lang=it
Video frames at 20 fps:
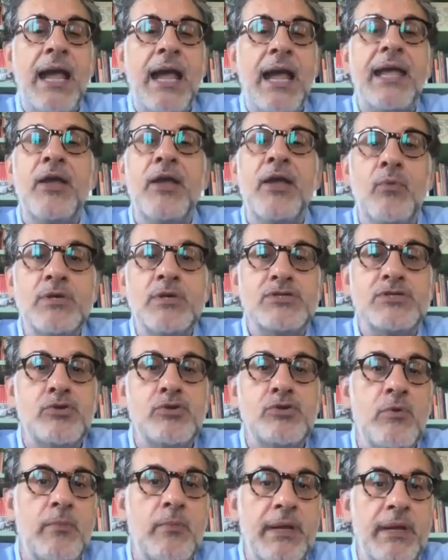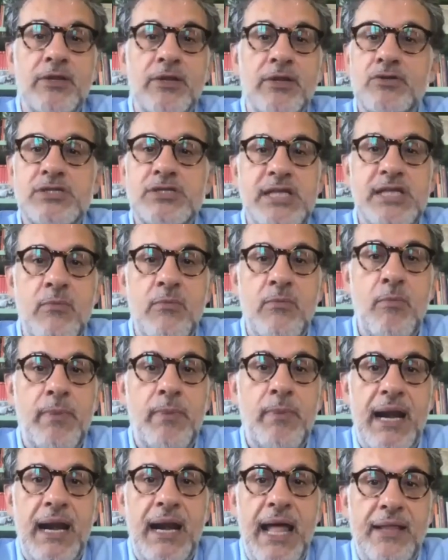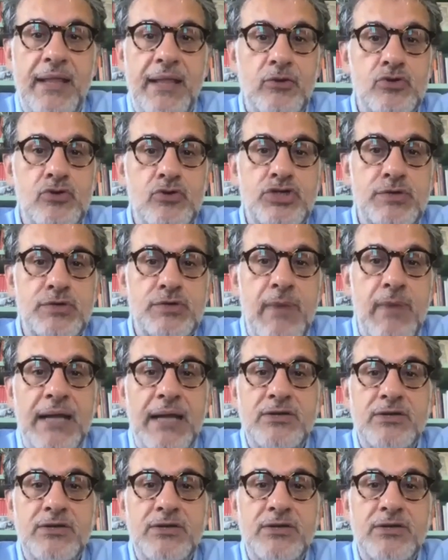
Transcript: per cui anche in questo momento stiamo parlandoci,